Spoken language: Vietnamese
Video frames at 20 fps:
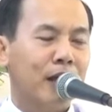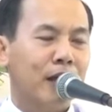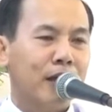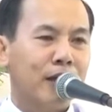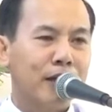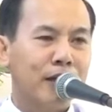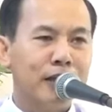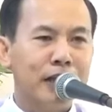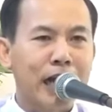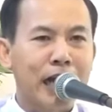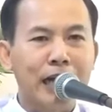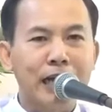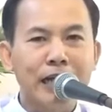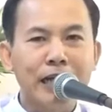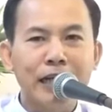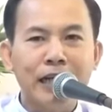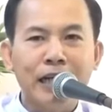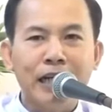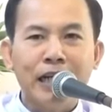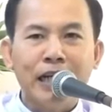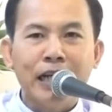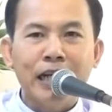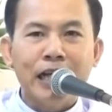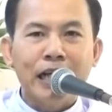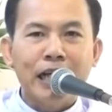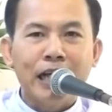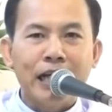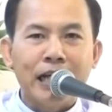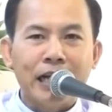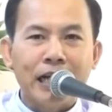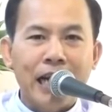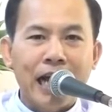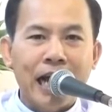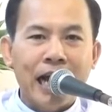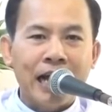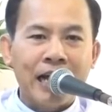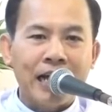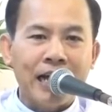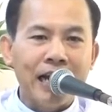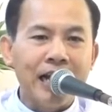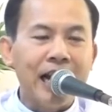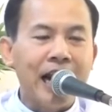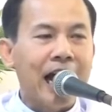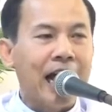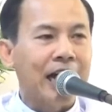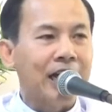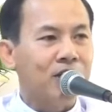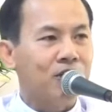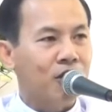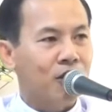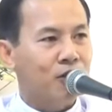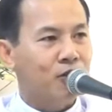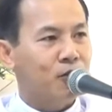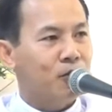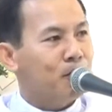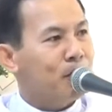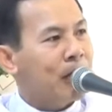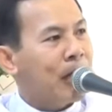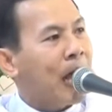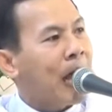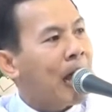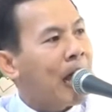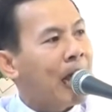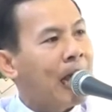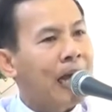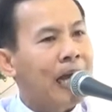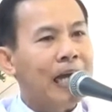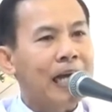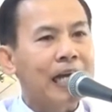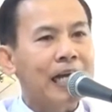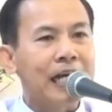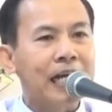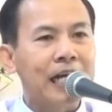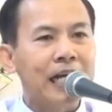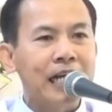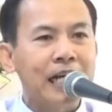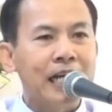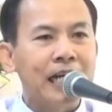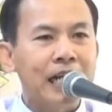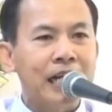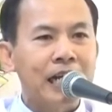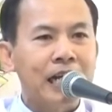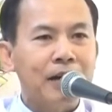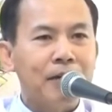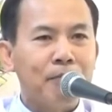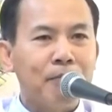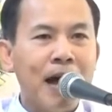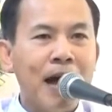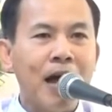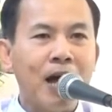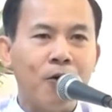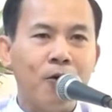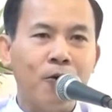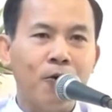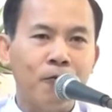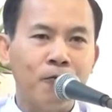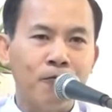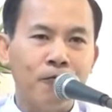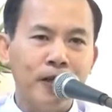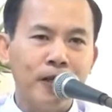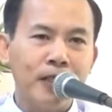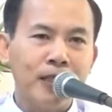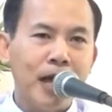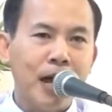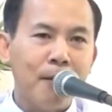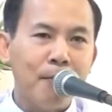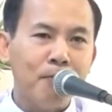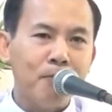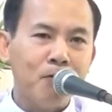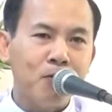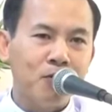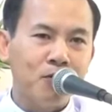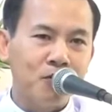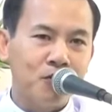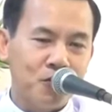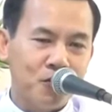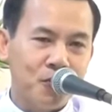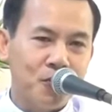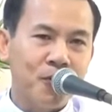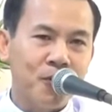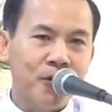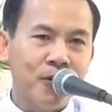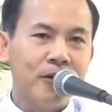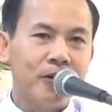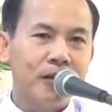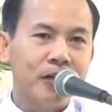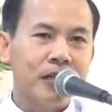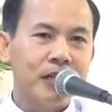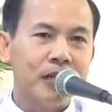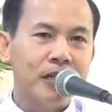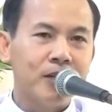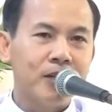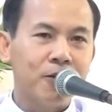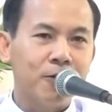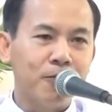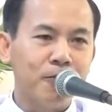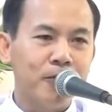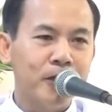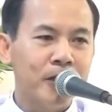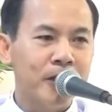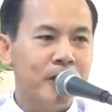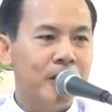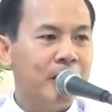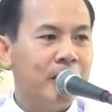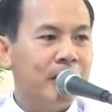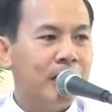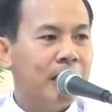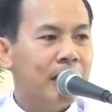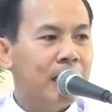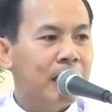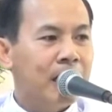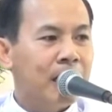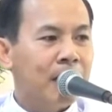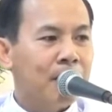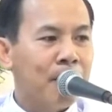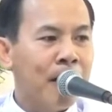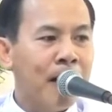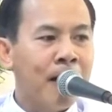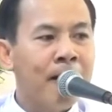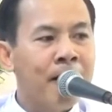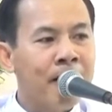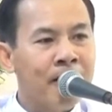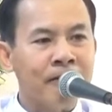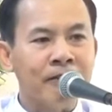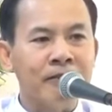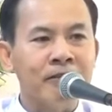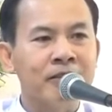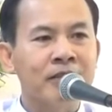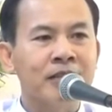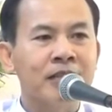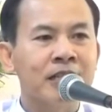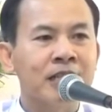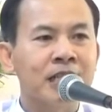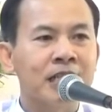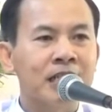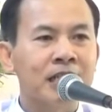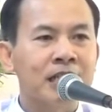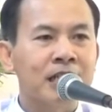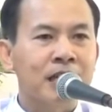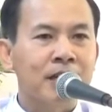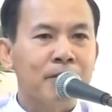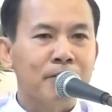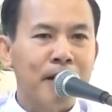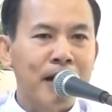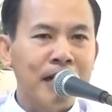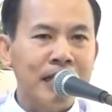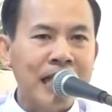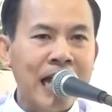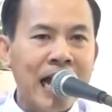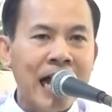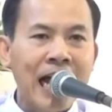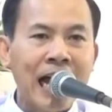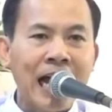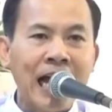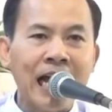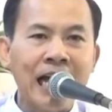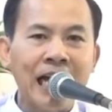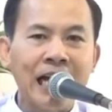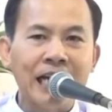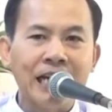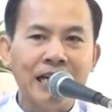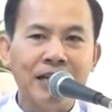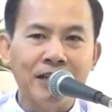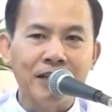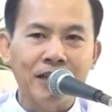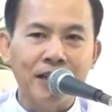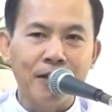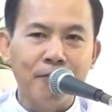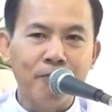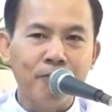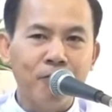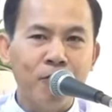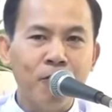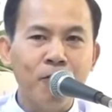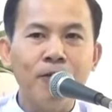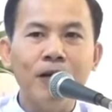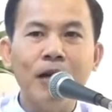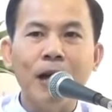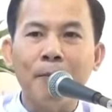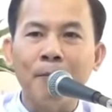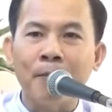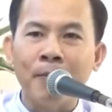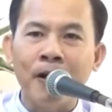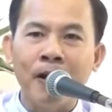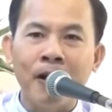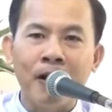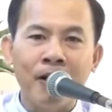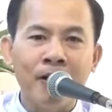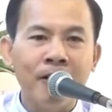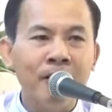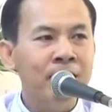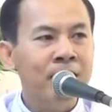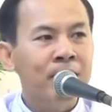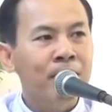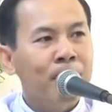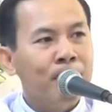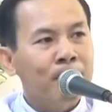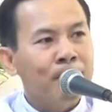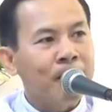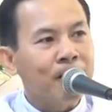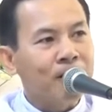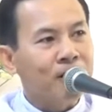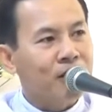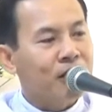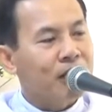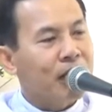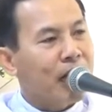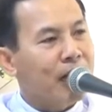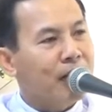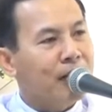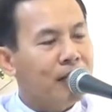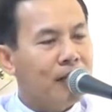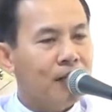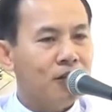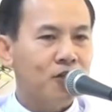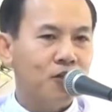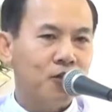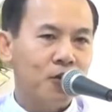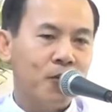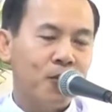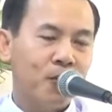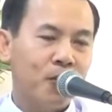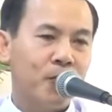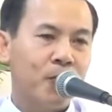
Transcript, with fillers: Kinh Thánh đã kể lại cho chúng ta ba cuộc viếng thăm của Chúa, cũng như ba lần Mác-ta được diễm phúc gặp gỡ Thầy Chí Thánh Giêsu.